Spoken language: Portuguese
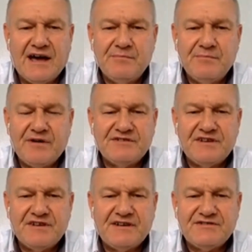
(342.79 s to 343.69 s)
qualidade e
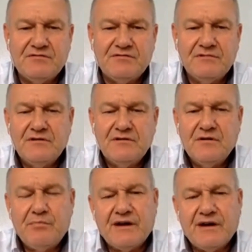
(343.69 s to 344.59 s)
para fazer ração
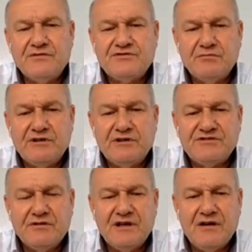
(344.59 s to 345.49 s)
para
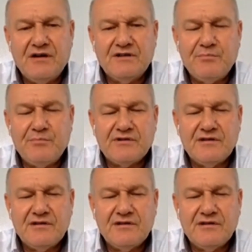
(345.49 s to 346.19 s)
consumo nacional, né?